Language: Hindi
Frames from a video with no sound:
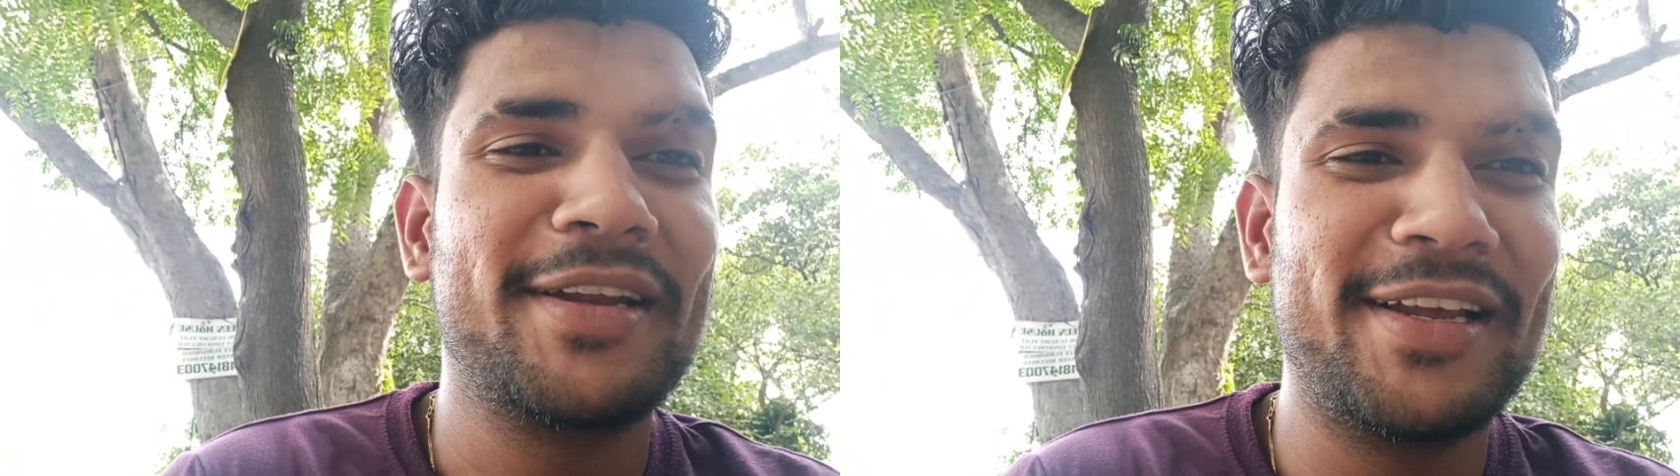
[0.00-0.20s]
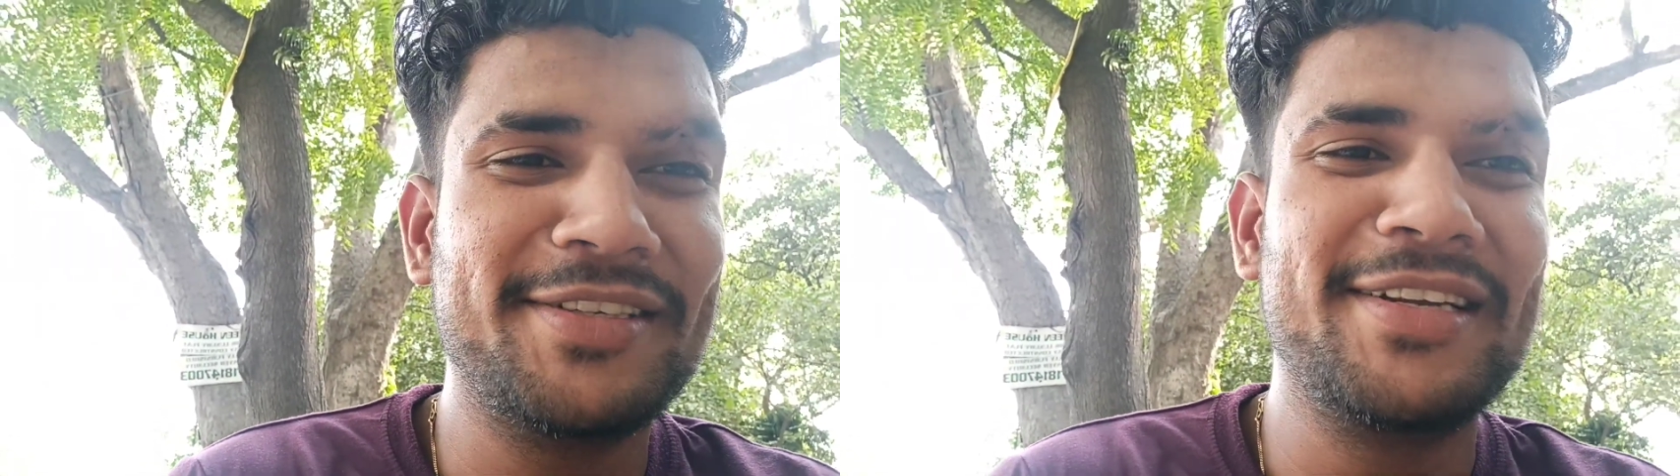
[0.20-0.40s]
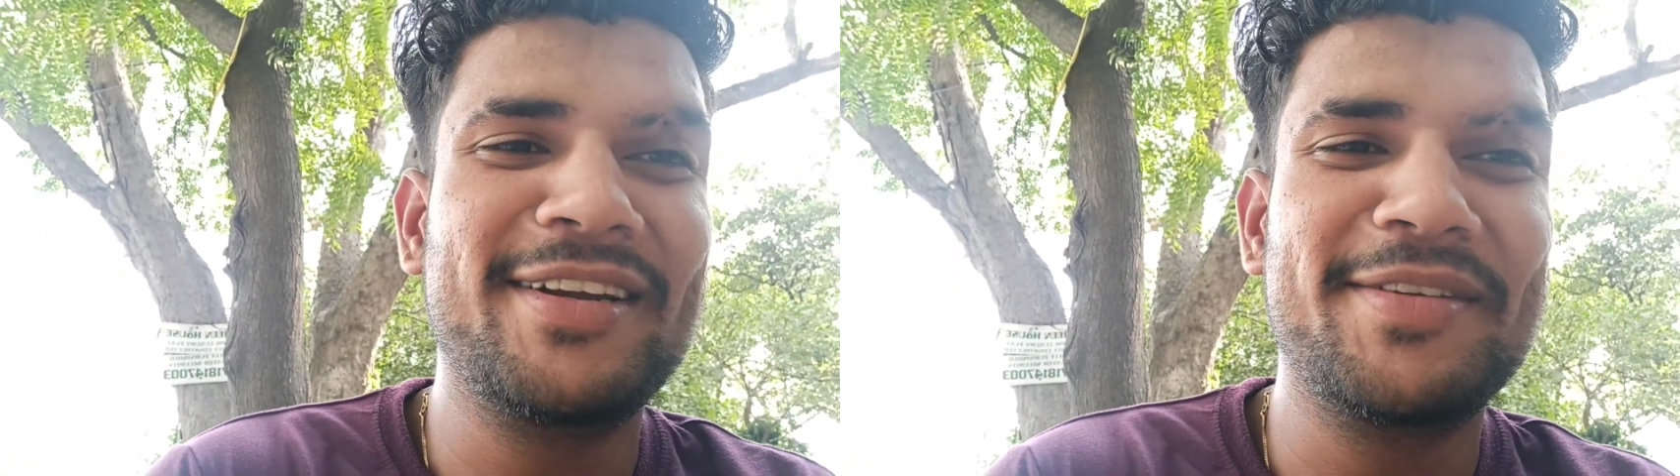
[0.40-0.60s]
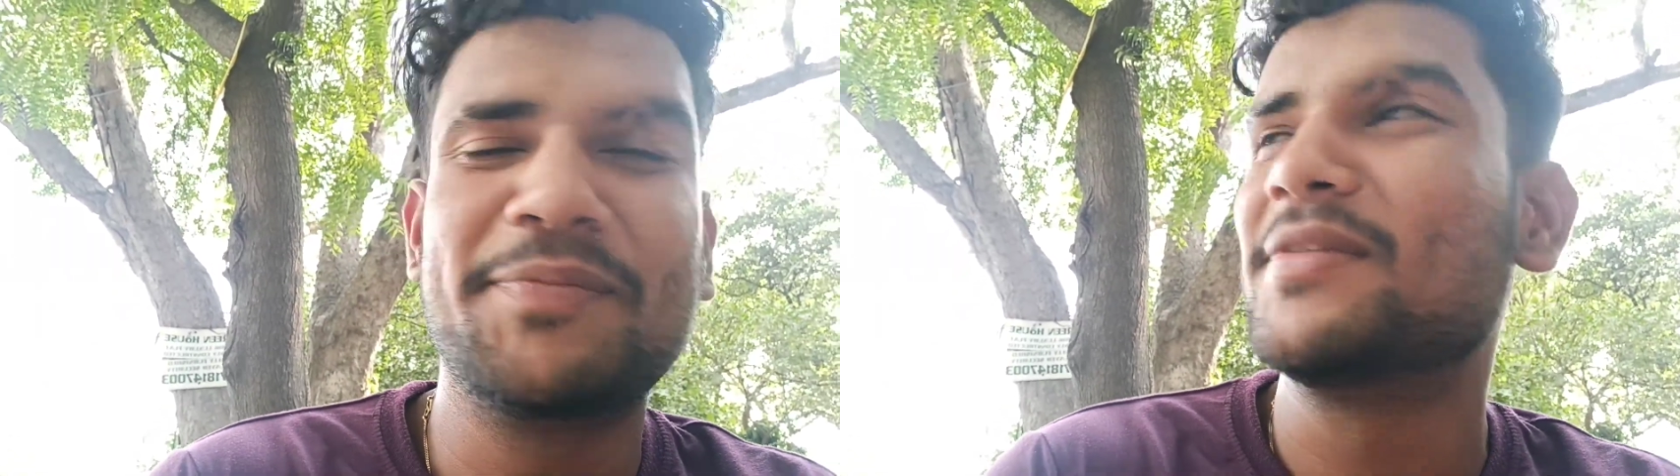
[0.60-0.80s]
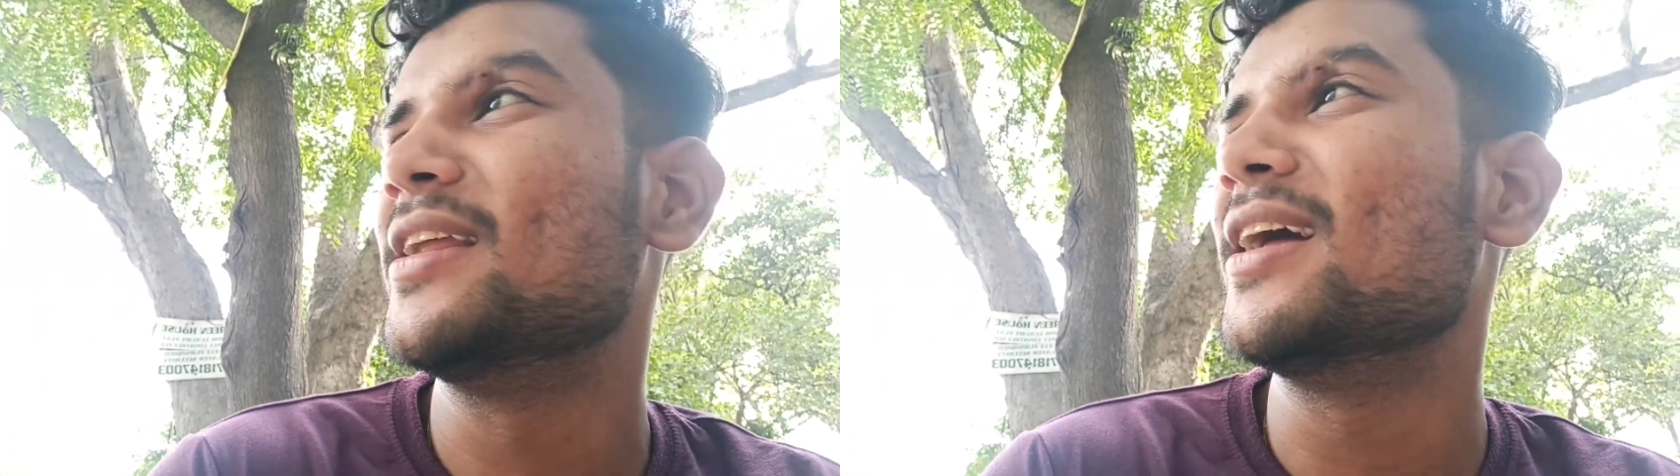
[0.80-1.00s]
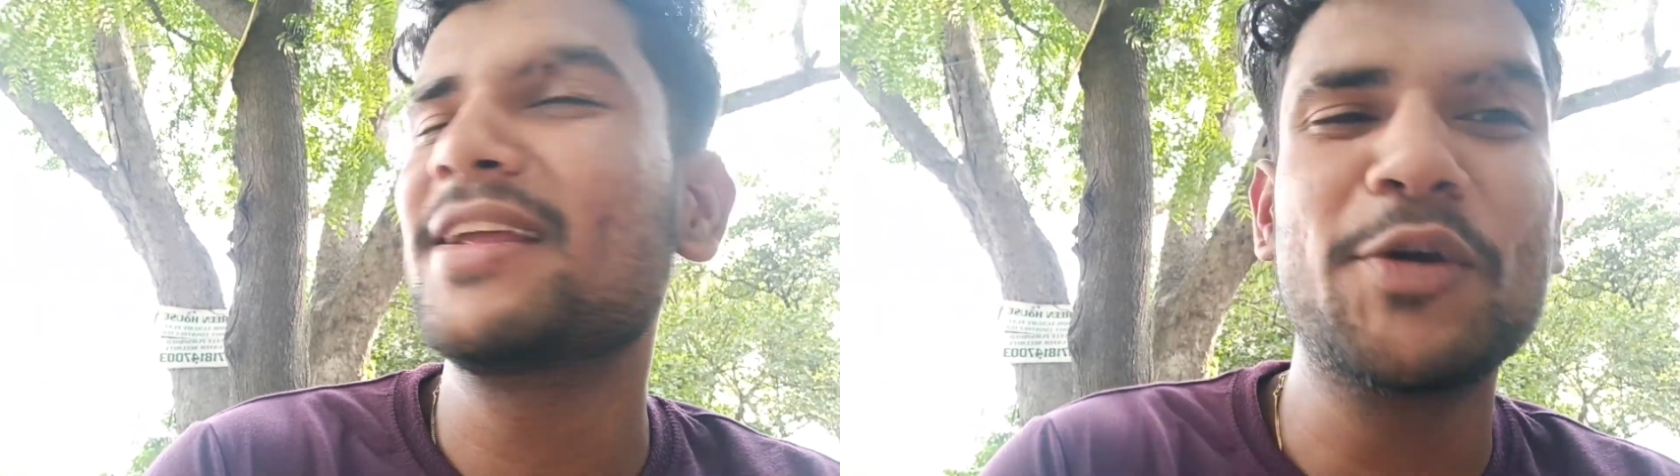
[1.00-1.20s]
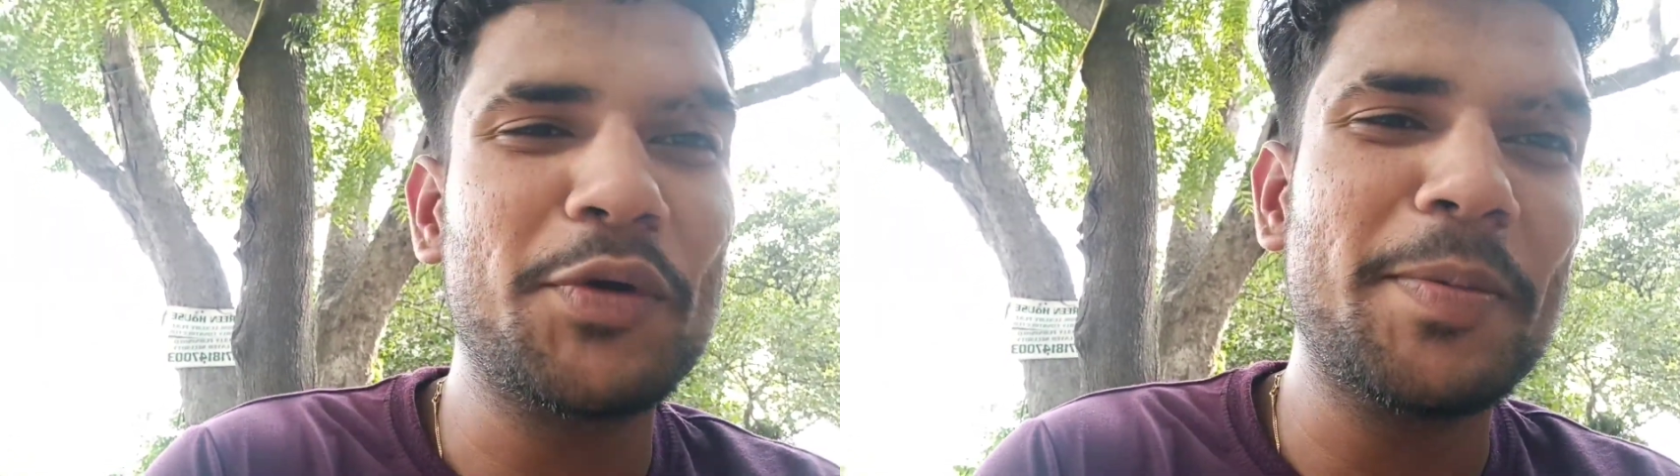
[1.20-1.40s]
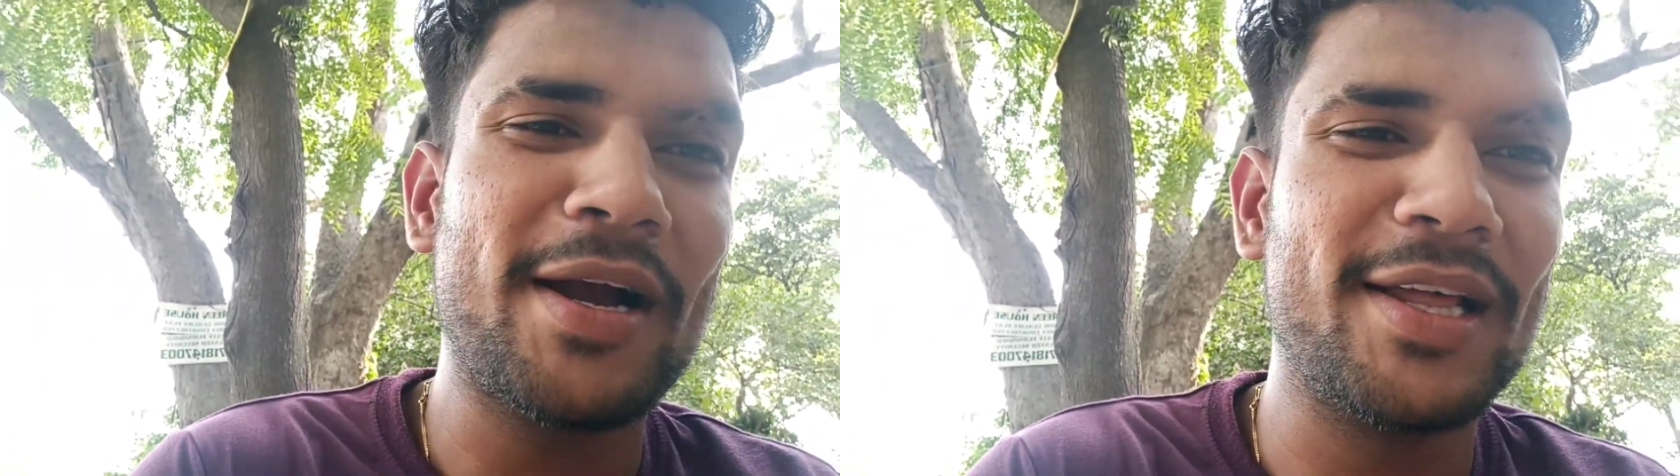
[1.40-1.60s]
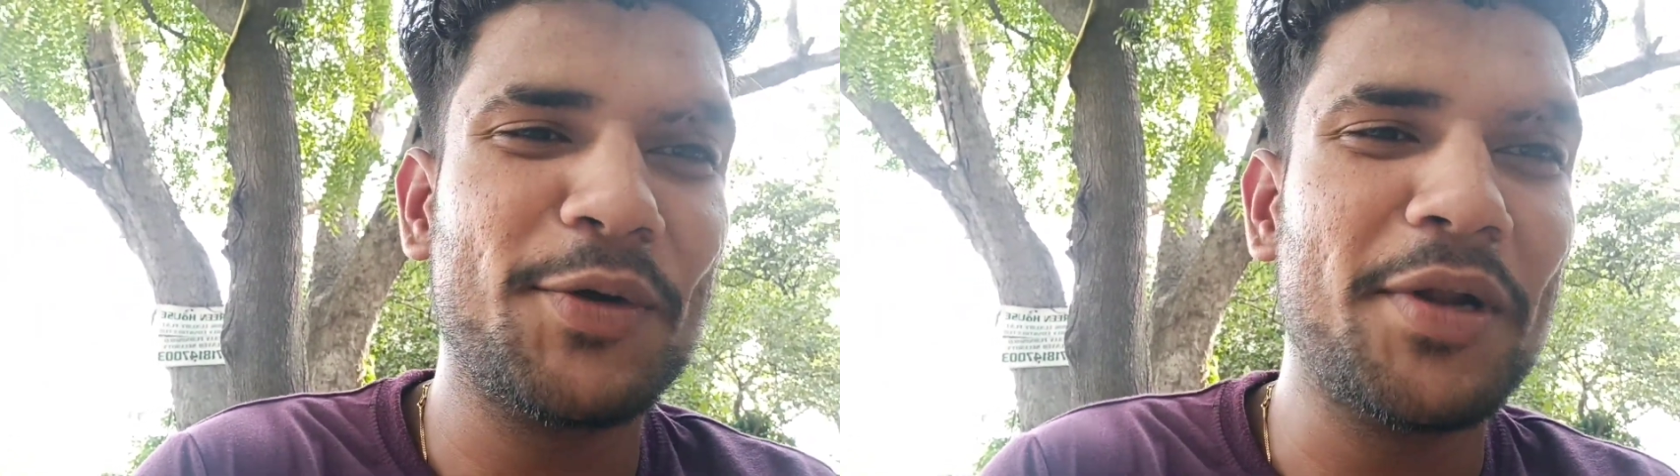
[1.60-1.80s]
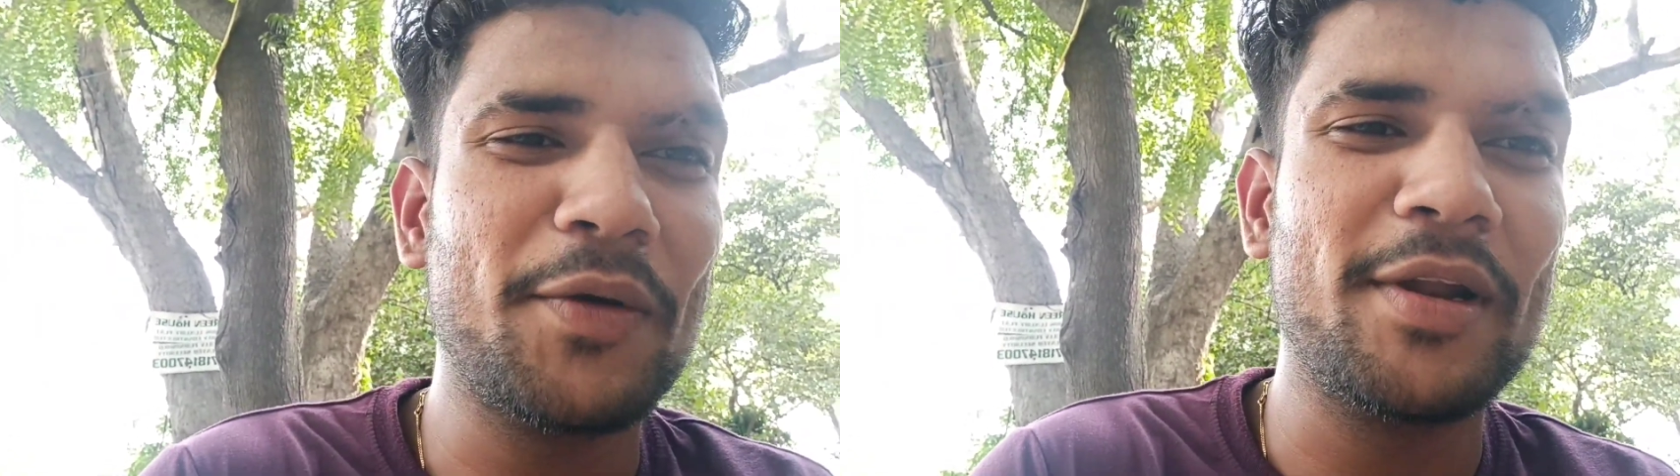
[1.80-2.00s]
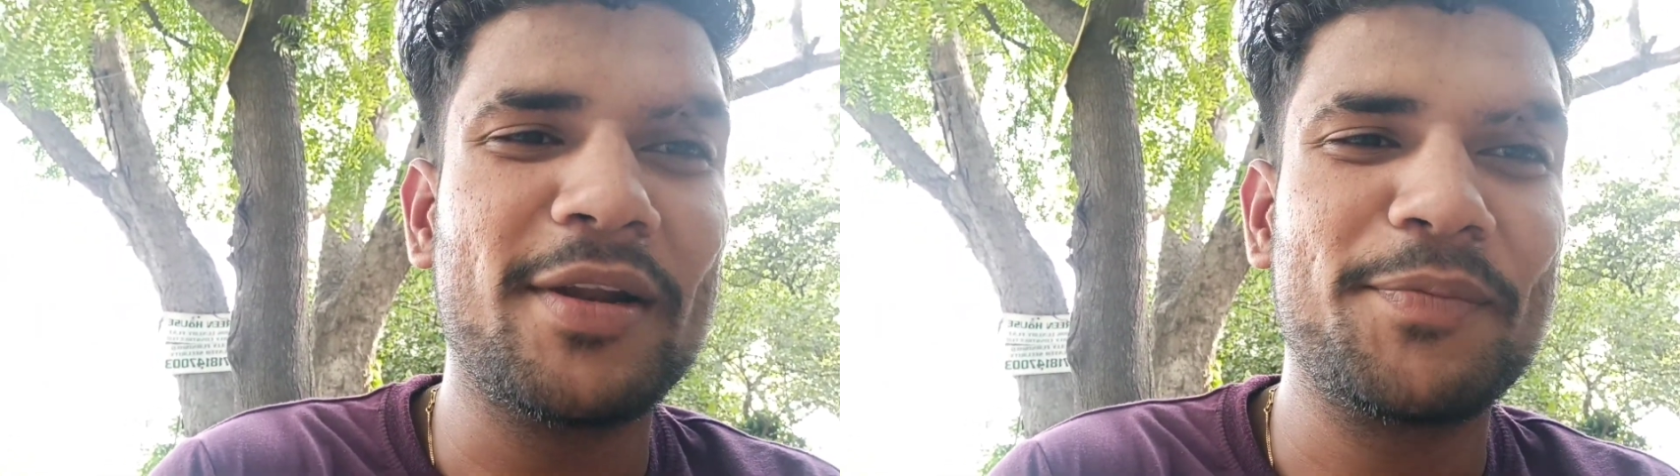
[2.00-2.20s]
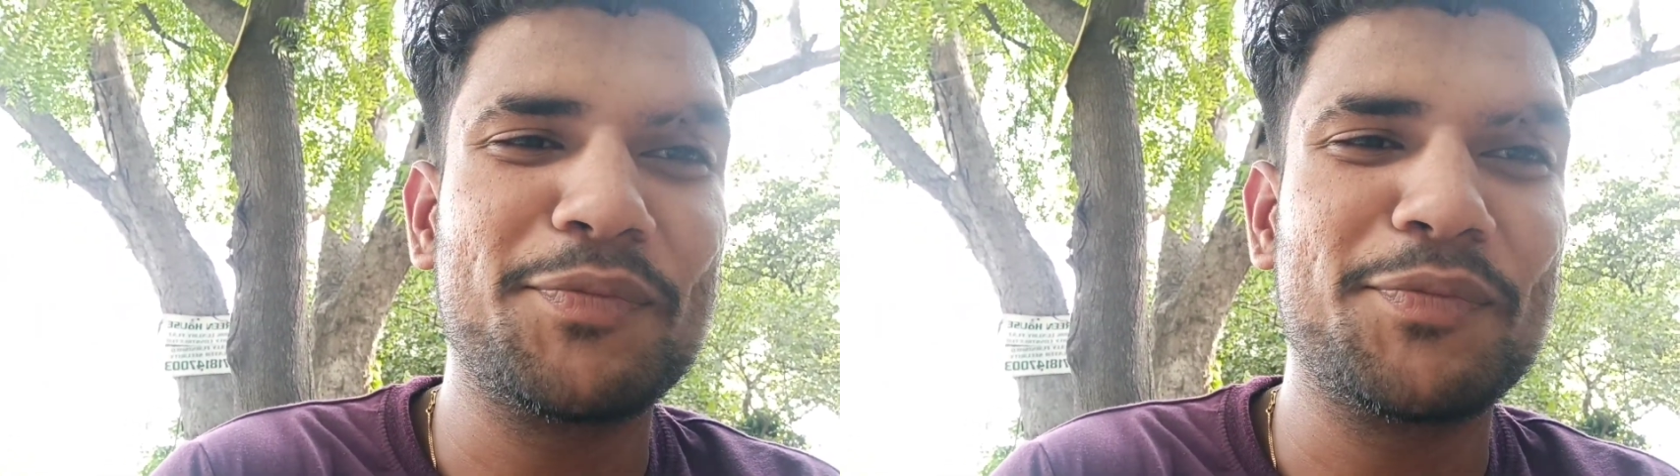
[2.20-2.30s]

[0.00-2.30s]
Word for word: टेस्टी बिरयानी क्योंकि मैं खाता हूँ रेगुलर